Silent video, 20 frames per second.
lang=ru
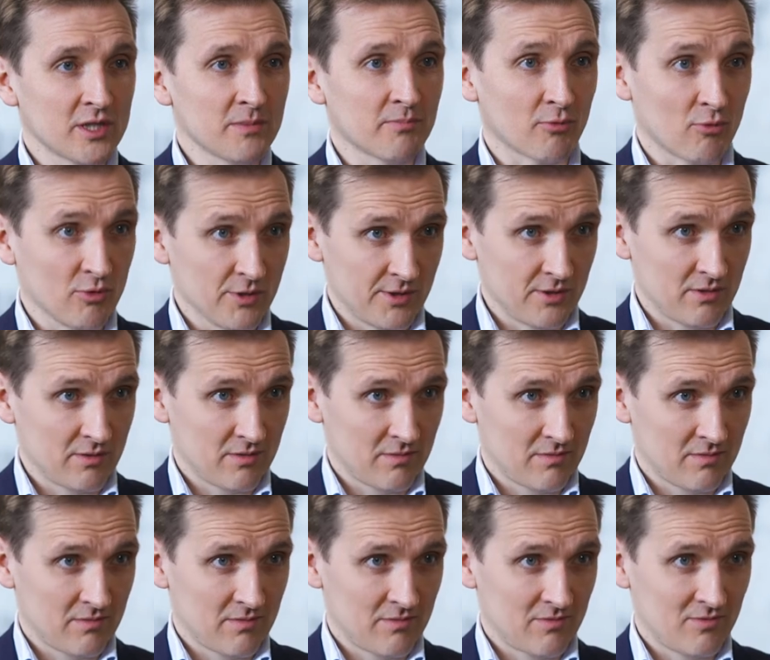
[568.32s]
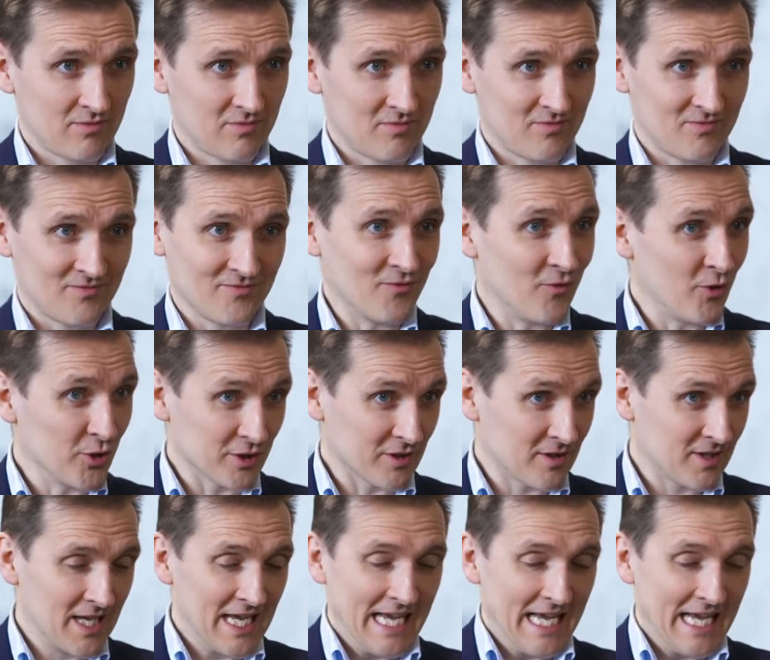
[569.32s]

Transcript: они просят. Вот.